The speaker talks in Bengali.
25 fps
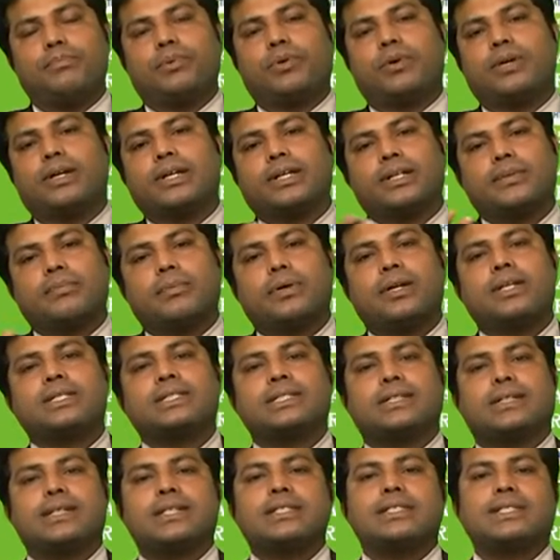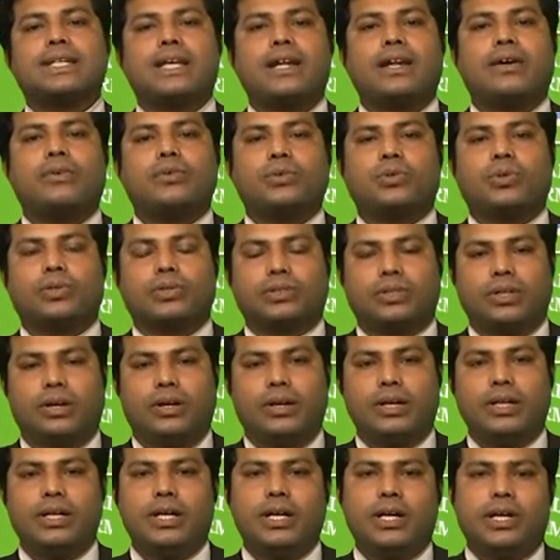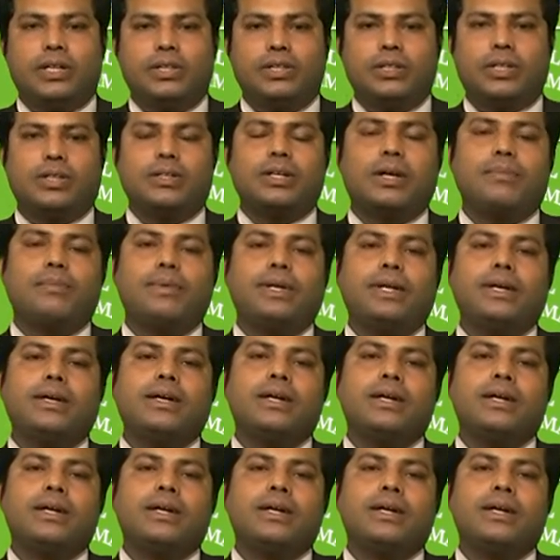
প্রোডাক্ট পরে সেটা সেল আউট করতে হয় যখন আপনি